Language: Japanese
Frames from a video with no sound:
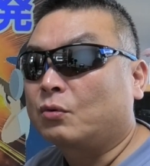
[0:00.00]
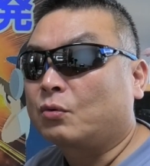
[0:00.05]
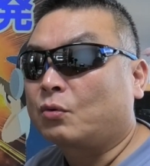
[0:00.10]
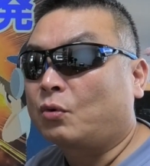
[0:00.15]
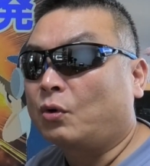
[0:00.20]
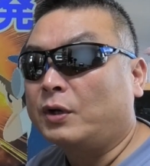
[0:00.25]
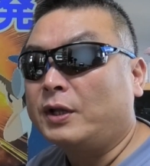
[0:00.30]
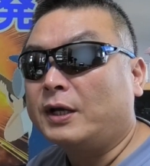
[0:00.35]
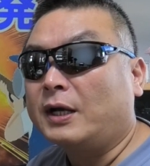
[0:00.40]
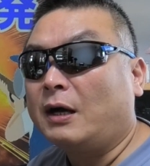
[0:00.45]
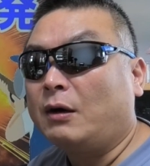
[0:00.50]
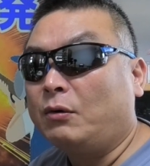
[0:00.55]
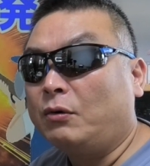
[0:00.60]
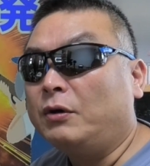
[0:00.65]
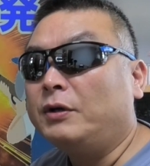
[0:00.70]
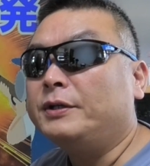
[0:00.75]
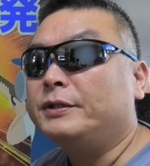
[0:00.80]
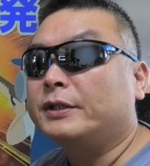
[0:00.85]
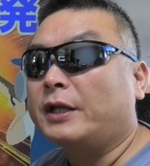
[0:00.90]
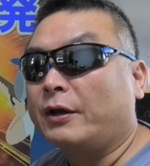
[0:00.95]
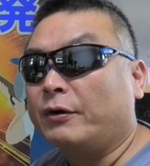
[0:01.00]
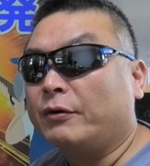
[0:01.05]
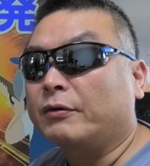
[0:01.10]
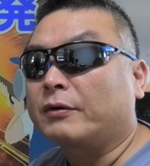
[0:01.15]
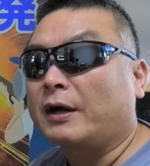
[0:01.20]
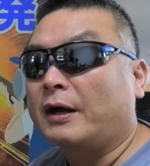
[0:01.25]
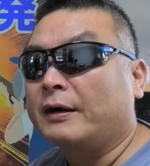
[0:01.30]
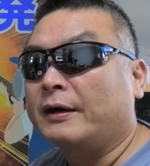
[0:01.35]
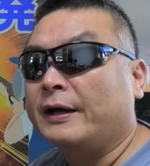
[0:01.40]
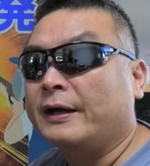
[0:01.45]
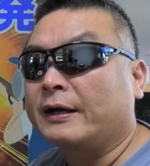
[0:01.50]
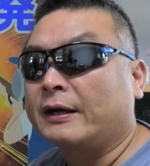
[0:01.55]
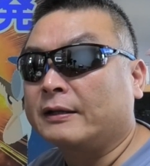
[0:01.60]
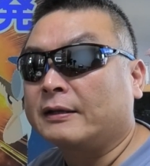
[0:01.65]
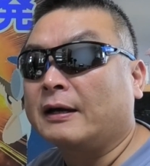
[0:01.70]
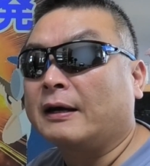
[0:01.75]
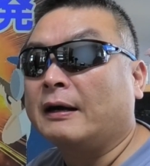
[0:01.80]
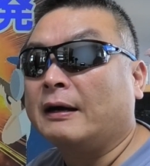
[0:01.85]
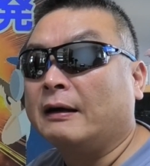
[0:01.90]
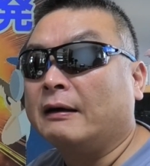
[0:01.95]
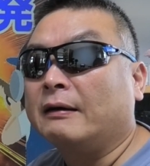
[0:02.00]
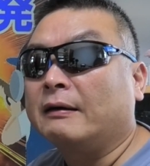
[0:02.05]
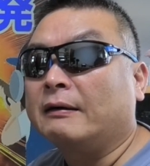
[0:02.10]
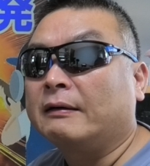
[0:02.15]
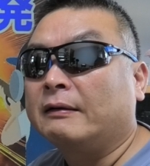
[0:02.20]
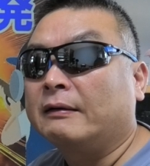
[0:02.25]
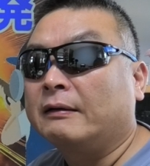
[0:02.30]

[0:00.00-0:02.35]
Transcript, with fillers: これが多いんだよ考え方が。